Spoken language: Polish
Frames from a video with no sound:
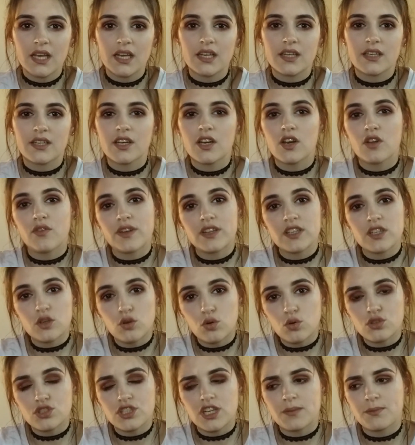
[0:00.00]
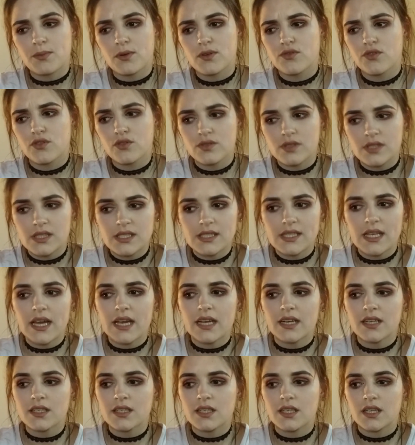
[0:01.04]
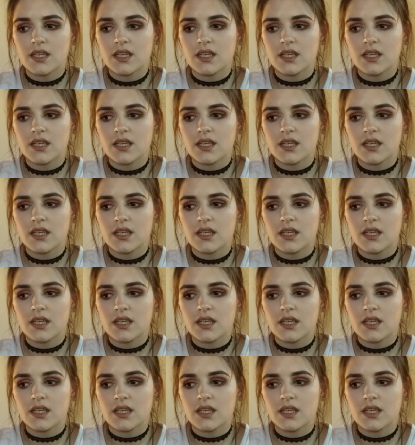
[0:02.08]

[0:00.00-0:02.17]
y, grillowany kurczak, podwójny ser, yy,